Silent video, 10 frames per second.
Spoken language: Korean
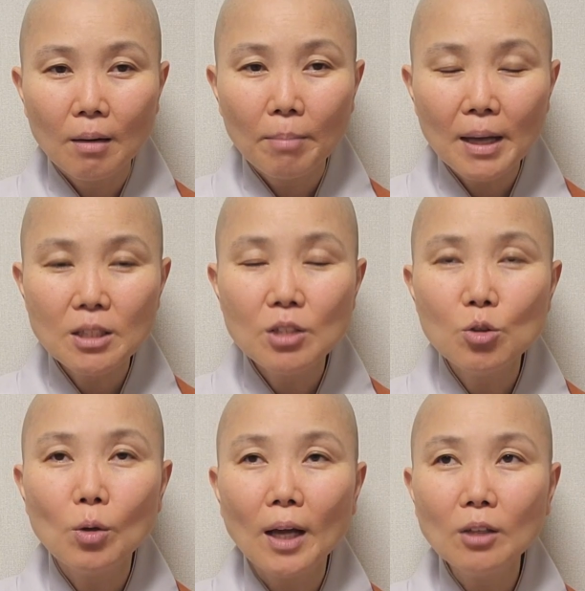빠진
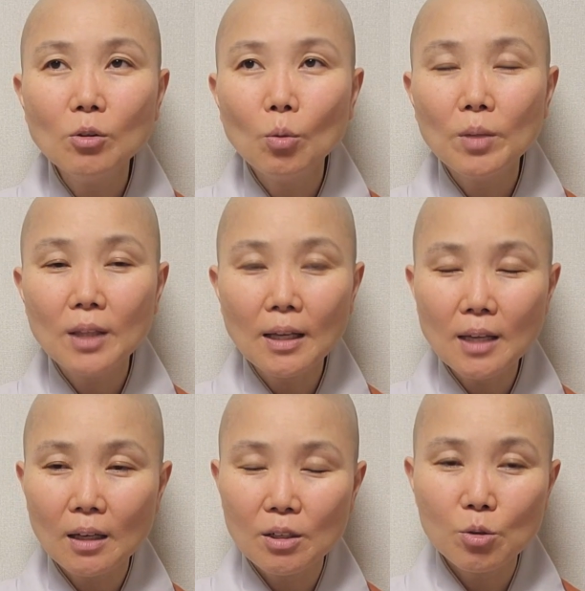줄 아는 놈이
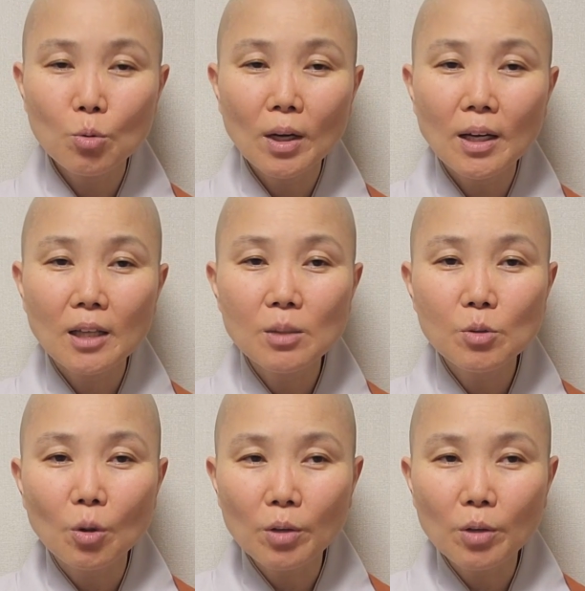나냐? 그 순간에 하십시오.